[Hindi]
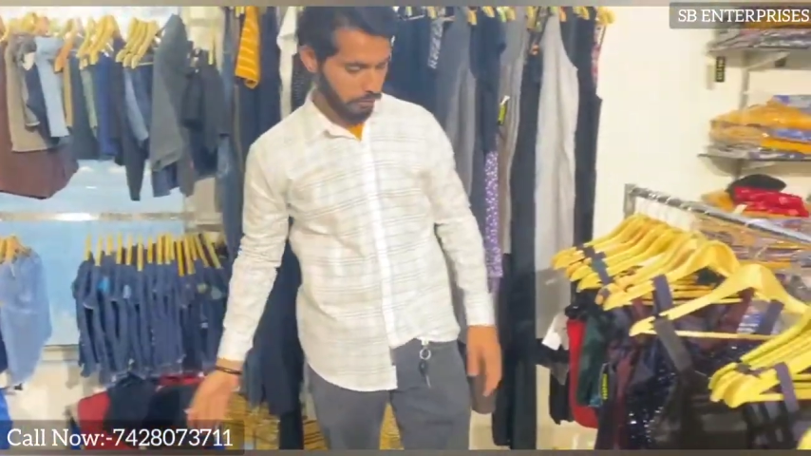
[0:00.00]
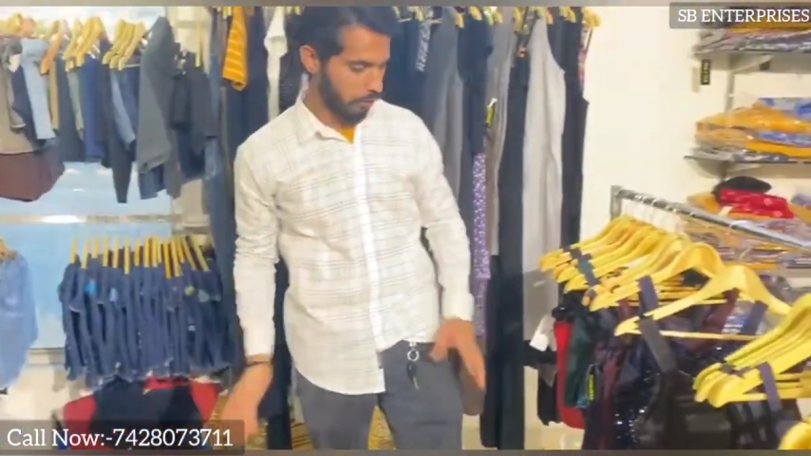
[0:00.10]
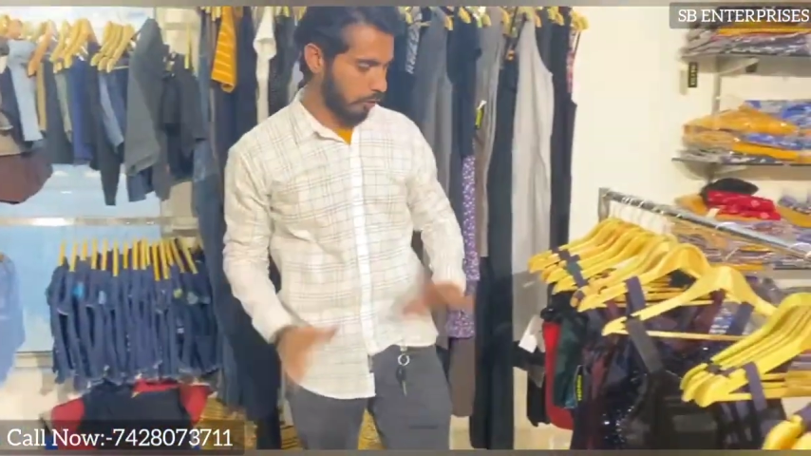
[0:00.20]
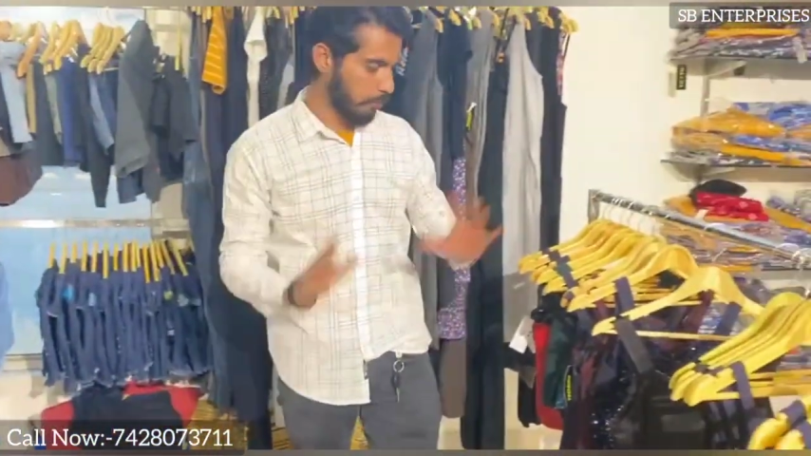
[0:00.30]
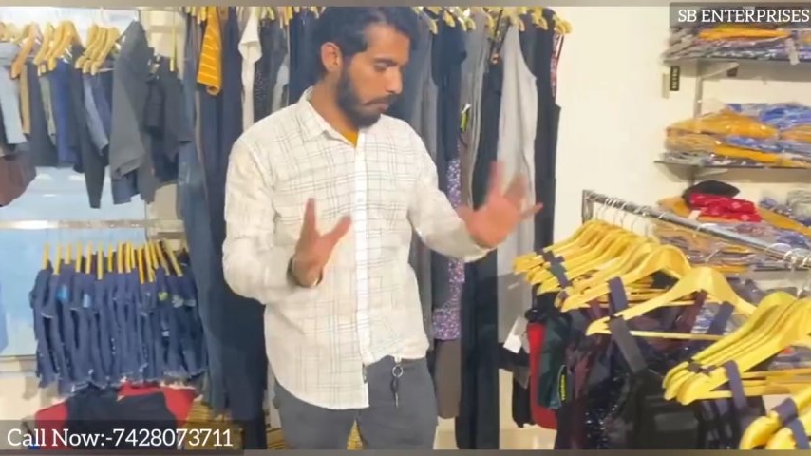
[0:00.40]
तो
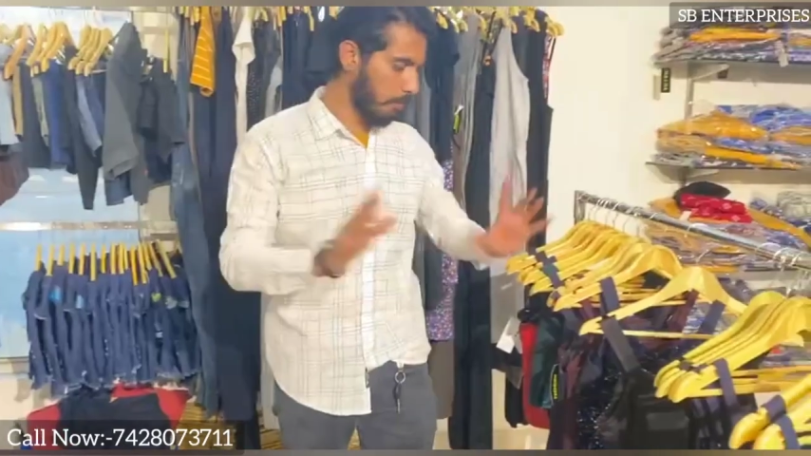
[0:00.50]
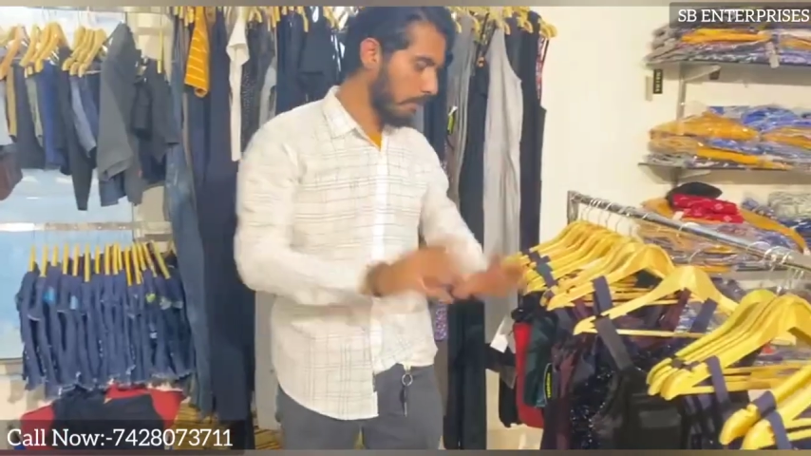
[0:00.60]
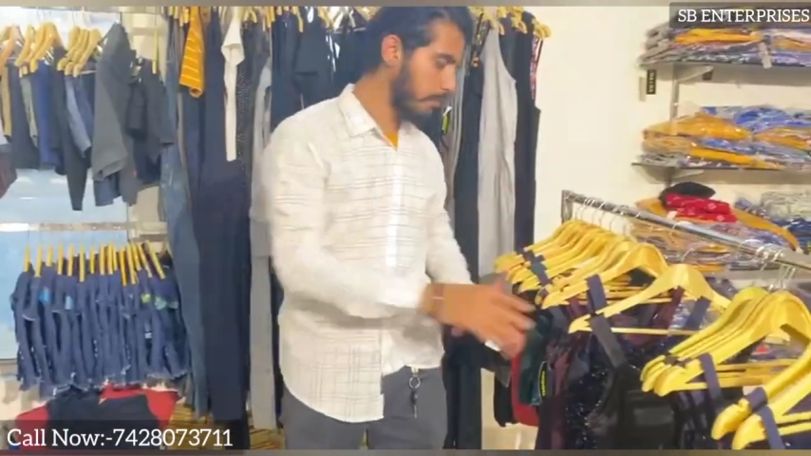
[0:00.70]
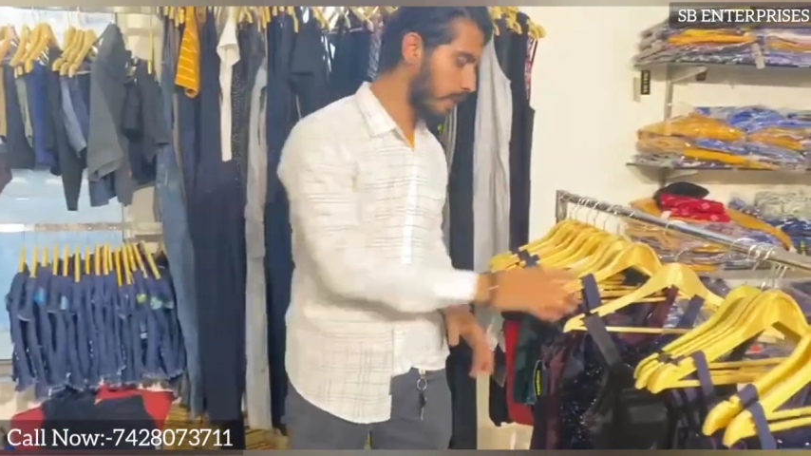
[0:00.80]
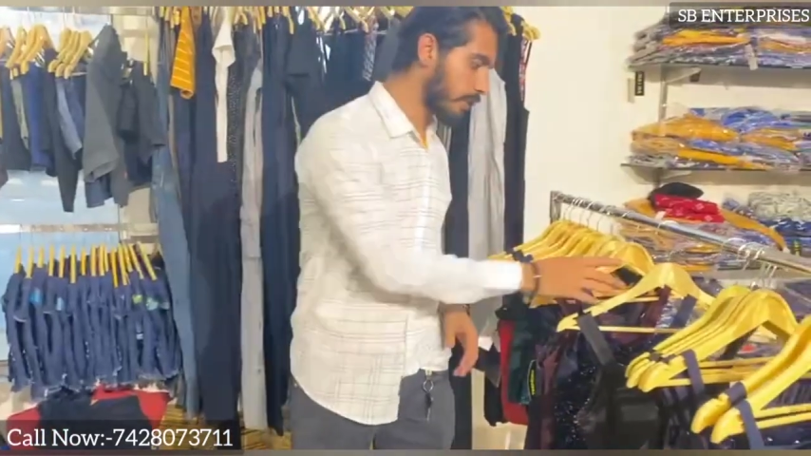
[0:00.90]
कोई
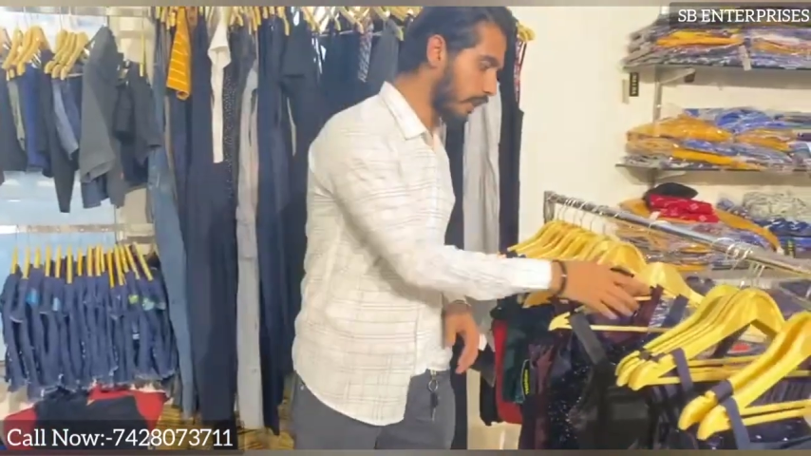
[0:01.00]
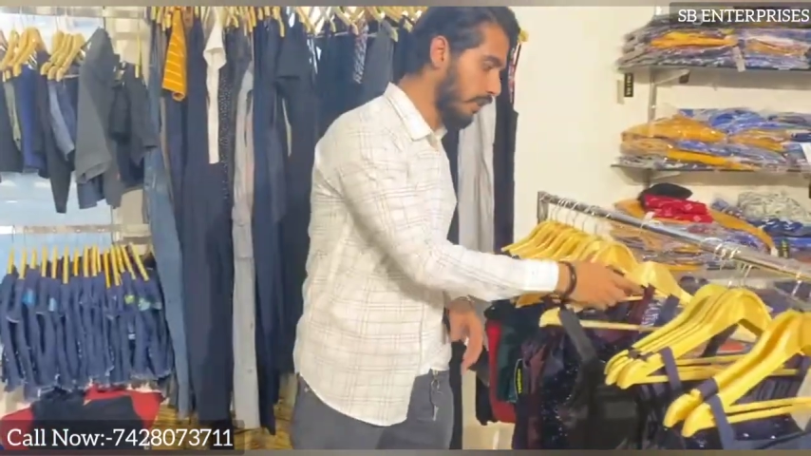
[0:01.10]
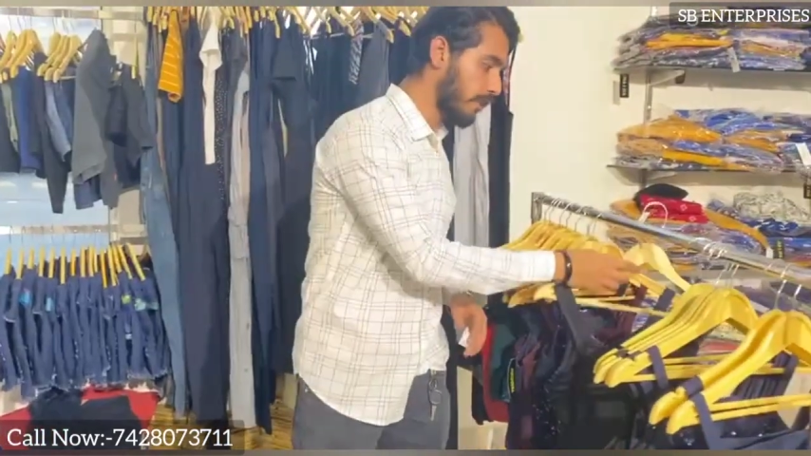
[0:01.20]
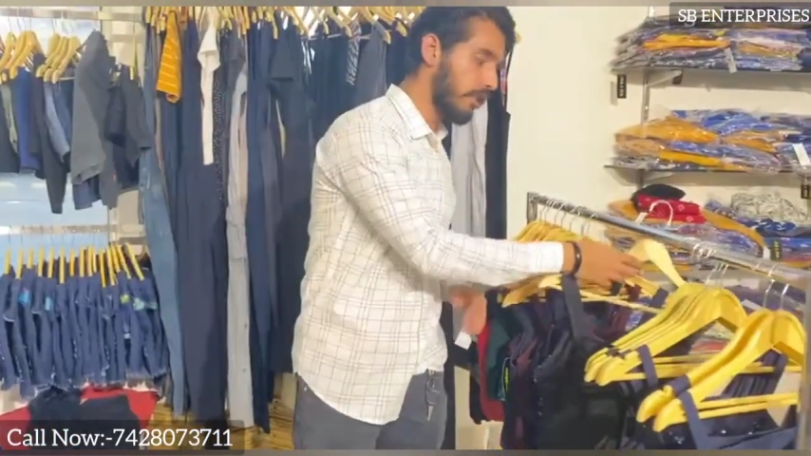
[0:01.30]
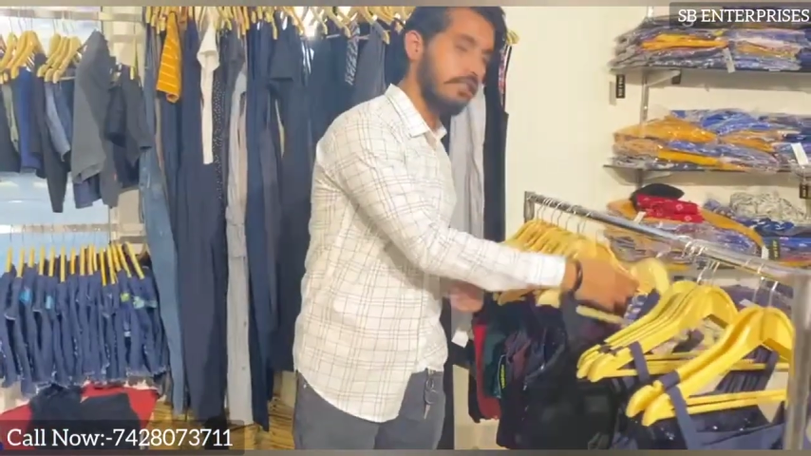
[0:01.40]
प्रॉब्लम नहीं है
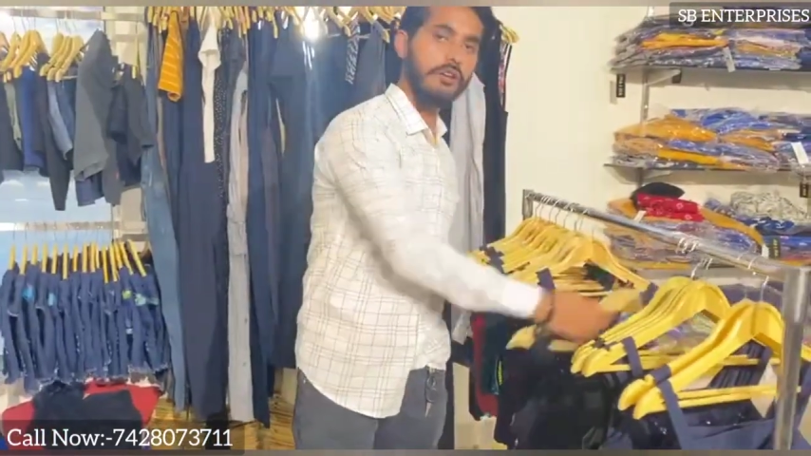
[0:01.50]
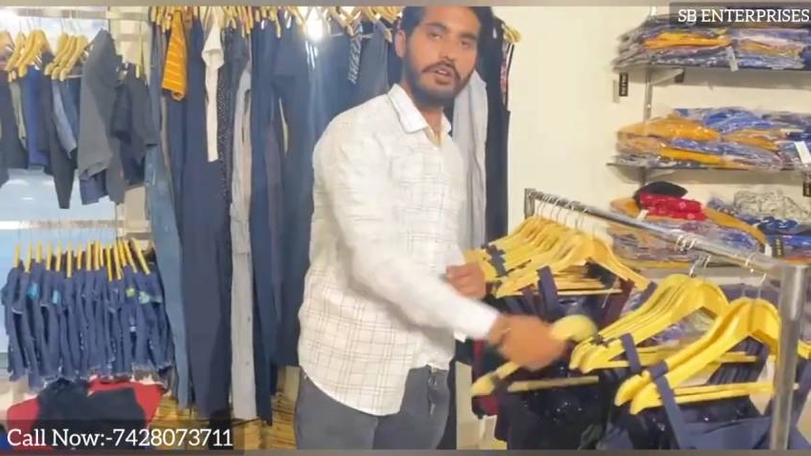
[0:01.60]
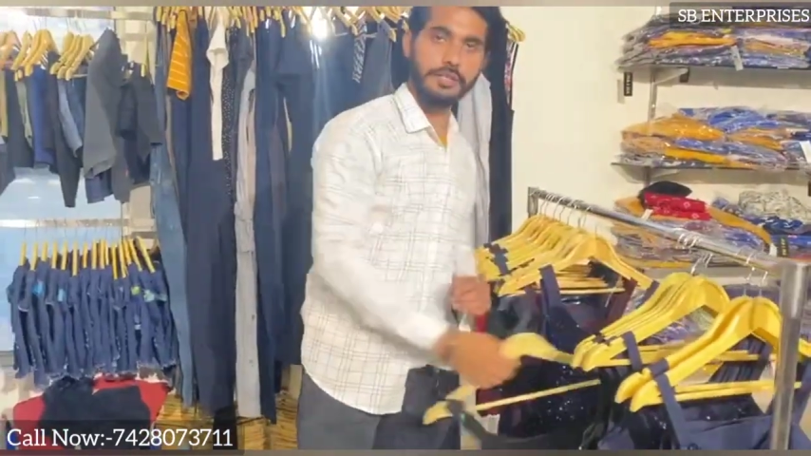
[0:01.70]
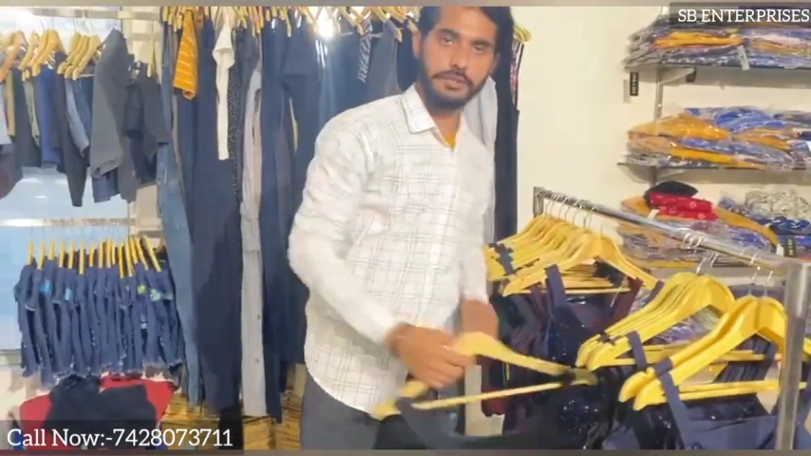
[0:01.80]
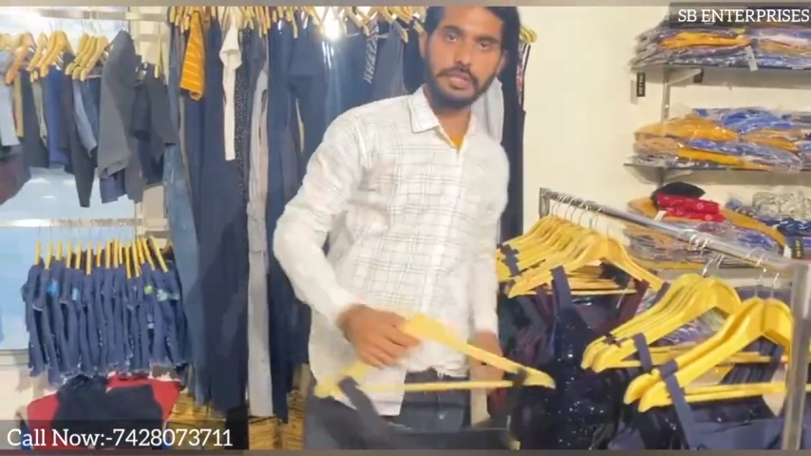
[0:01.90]
जल्दी से जल्दी
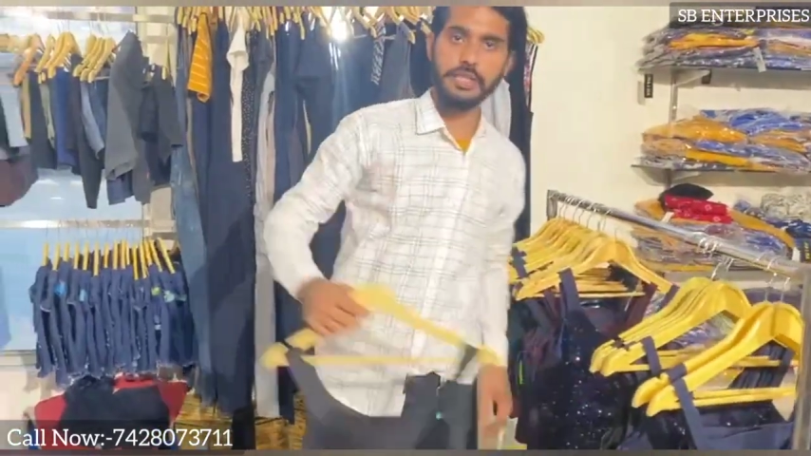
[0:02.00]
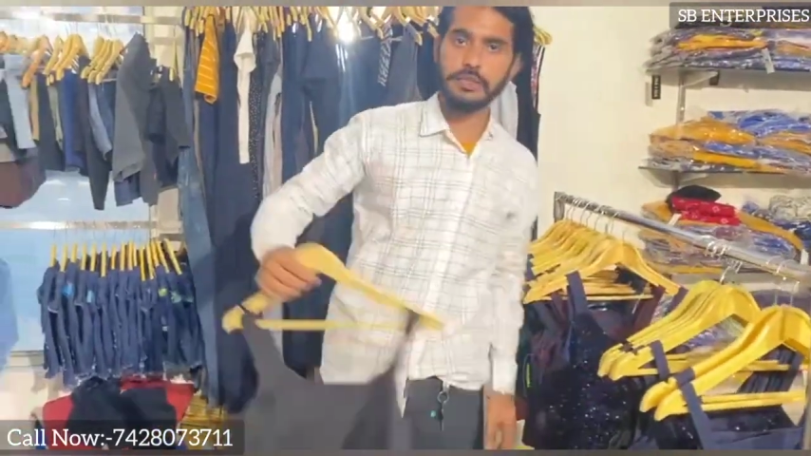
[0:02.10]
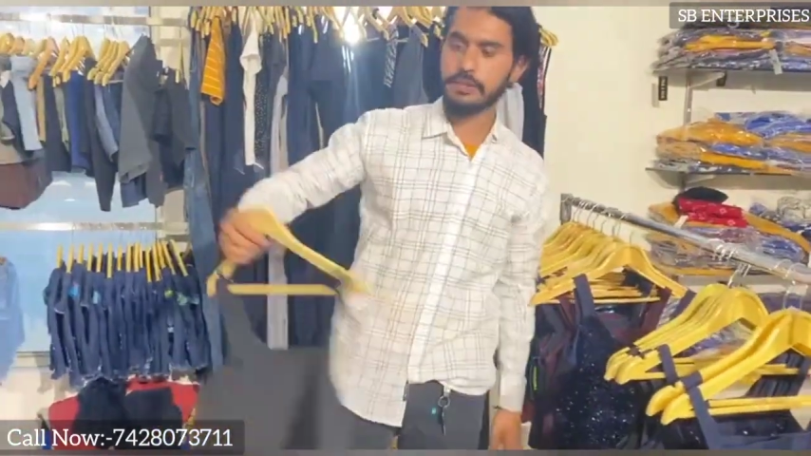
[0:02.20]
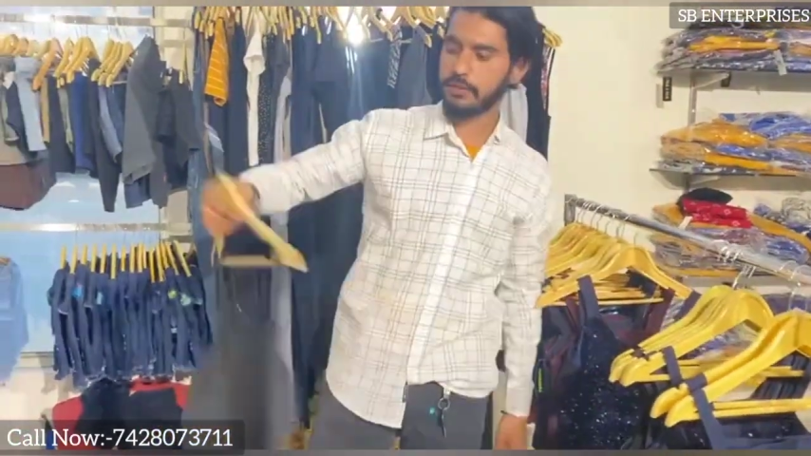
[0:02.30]
ऑर्डर कीजिए